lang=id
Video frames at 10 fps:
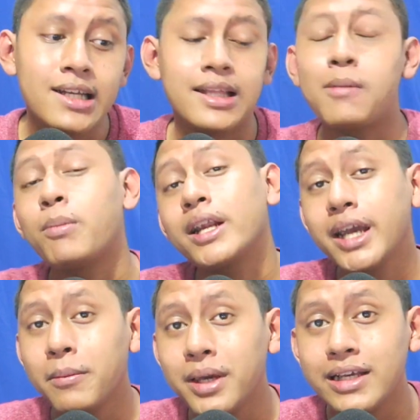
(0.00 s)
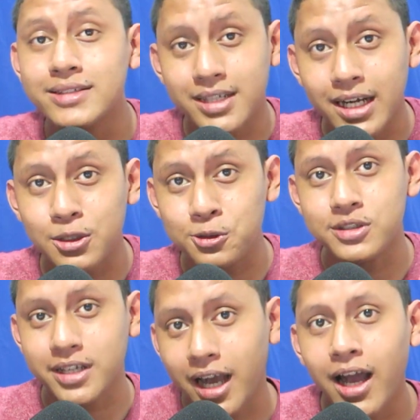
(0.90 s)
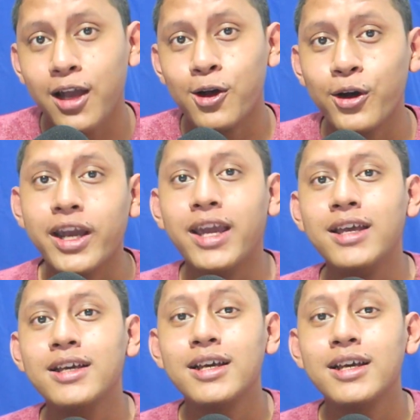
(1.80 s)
tampan gaming 100k oke okay?